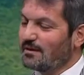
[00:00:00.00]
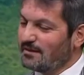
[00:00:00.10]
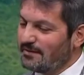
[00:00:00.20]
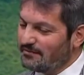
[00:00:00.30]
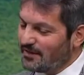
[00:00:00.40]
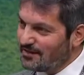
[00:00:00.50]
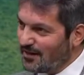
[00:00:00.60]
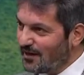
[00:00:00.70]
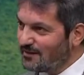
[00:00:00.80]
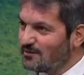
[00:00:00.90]
ifade
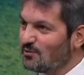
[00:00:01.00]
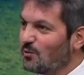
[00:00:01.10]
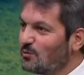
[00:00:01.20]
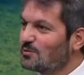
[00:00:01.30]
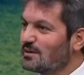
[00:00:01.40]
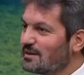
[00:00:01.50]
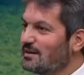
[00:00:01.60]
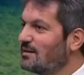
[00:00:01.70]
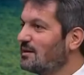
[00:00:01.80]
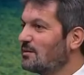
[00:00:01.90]
halinde
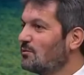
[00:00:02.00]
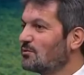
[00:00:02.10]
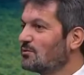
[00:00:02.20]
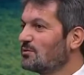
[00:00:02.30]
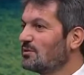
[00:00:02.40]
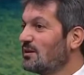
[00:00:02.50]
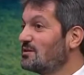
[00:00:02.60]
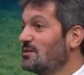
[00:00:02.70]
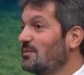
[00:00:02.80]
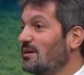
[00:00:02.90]
olduklarıyla diyaloğunu
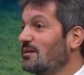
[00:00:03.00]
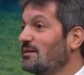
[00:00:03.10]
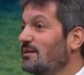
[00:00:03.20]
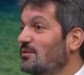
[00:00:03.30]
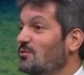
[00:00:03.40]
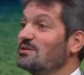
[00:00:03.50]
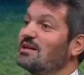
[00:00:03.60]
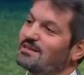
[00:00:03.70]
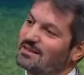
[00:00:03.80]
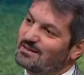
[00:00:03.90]
acaba göz
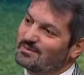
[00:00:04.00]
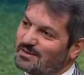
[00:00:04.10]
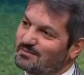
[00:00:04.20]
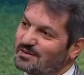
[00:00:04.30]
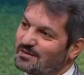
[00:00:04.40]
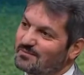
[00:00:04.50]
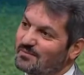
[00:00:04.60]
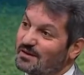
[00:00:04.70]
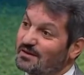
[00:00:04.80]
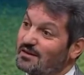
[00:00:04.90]
ardı edebilir mi?
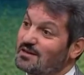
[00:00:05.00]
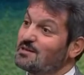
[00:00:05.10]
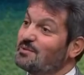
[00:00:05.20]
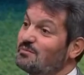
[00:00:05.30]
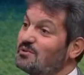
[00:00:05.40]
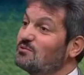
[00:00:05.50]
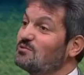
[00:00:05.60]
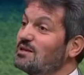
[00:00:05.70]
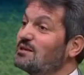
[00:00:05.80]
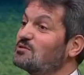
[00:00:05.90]
Acaba bir
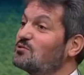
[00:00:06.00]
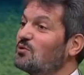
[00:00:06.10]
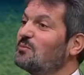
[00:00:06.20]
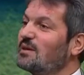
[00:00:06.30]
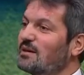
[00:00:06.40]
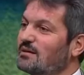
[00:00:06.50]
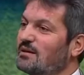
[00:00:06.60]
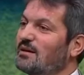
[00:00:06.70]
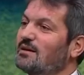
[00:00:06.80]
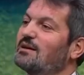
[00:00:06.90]
düzene sokmadan,
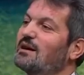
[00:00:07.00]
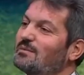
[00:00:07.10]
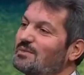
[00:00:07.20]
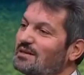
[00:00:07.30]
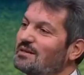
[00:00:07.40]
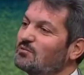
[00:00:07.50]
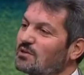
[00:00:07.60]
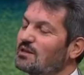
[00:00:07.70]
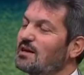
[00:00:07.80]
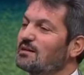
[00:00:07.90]
kalbini de
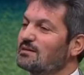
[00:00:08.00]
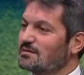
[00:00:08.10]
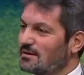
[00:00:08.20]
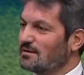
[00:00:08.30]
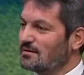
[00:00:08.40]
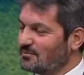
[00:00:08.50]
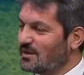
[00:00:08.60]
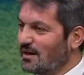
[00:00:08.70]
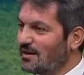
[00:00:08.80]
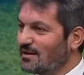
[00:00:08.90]
buna dair e,
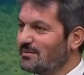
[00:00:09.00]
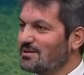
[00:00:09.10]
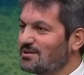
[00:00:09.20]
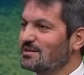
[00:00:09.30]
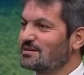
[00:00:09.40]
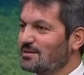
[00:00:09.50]
bir ayarlama içerisinde